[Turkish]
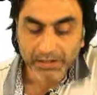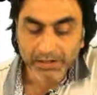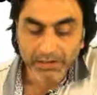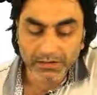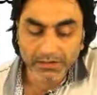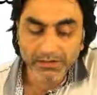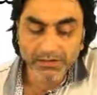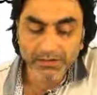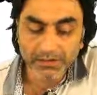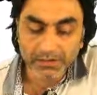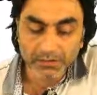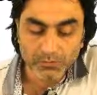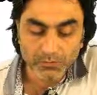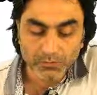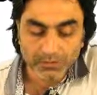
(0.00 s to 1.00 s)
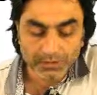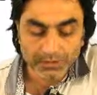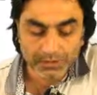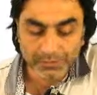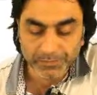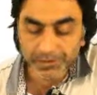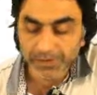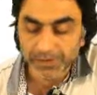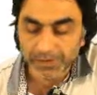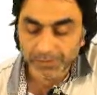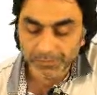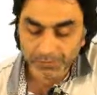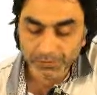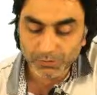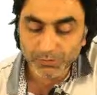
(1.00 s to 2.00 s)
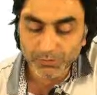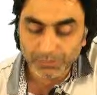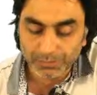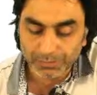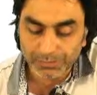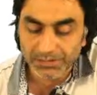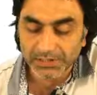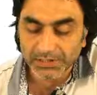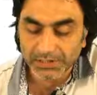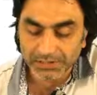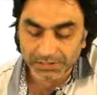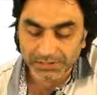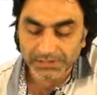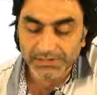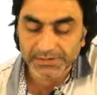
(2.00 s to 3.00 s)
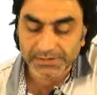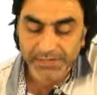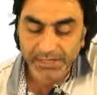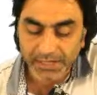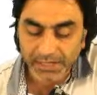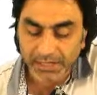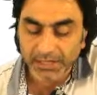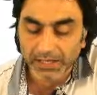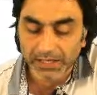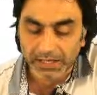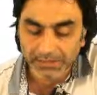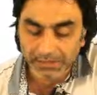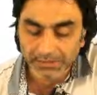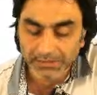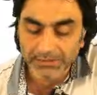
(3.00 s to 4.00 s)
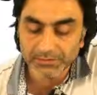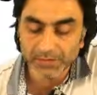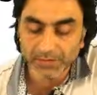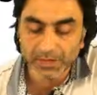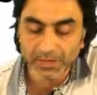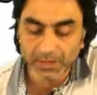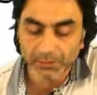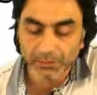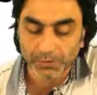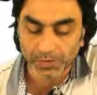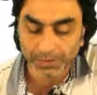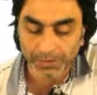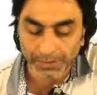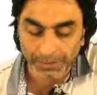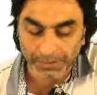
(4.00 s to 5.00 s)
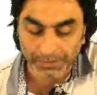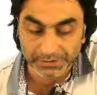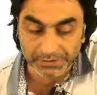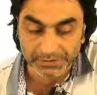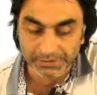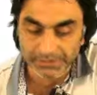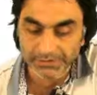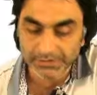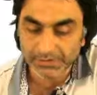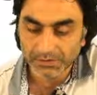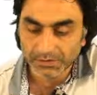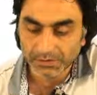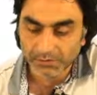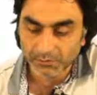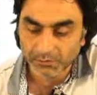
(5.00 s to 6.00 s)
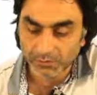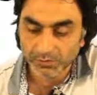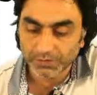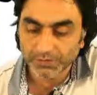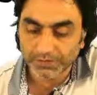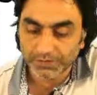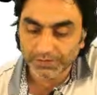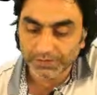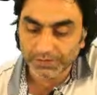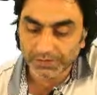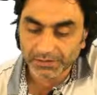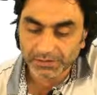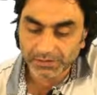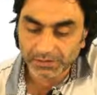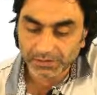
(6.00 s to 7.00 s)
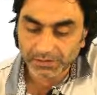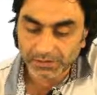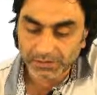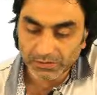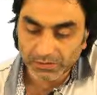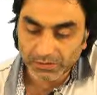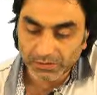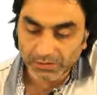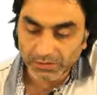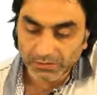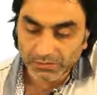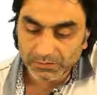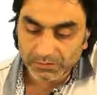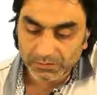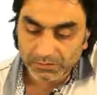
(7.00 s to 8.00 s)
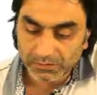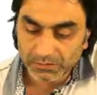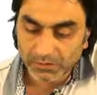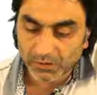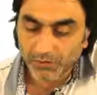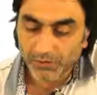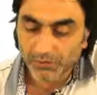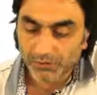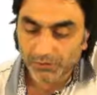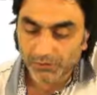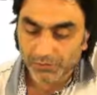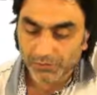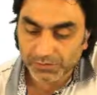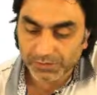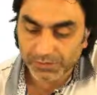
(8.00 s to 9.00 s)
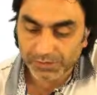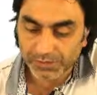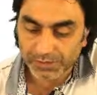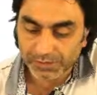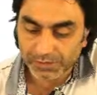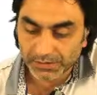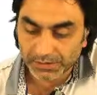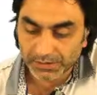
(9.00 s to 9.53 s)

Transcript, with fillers: آخران يقومان مقامهما من الذين استحق عليهم الأوليان Bu ifade komple Türkçe'ye